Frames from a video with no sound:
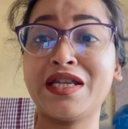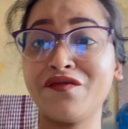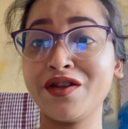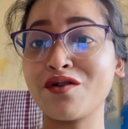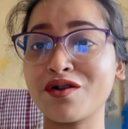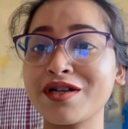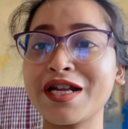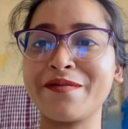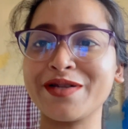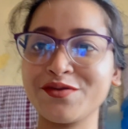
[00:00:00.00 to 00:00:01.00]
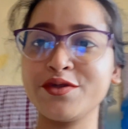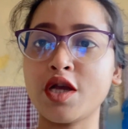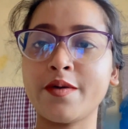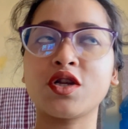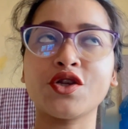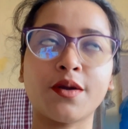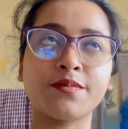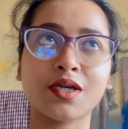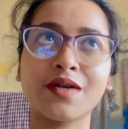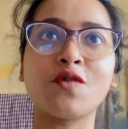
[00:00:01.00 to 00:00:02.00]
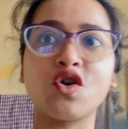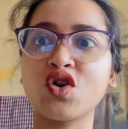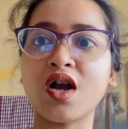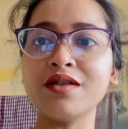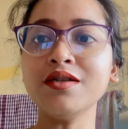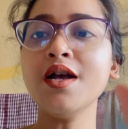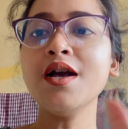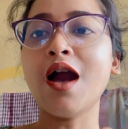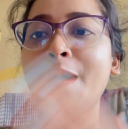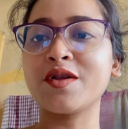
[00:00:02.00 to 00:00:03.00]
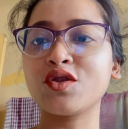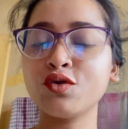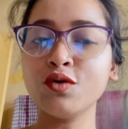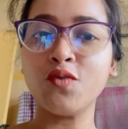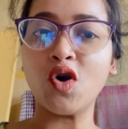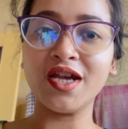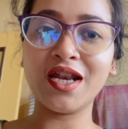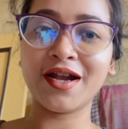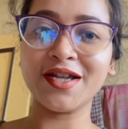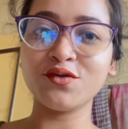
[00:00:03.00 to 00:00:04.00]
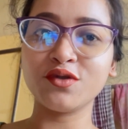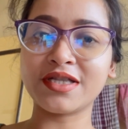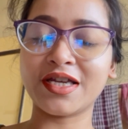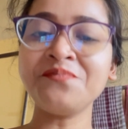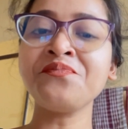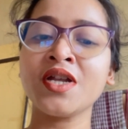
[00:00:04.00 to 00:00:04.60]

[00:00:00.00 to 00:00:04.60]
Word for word: টিফিন কোটোটা এবার তুলতে হবে ওটা সব থেকে বড়ো কাজ আমার তো খুব ভয় লাগে তুলতে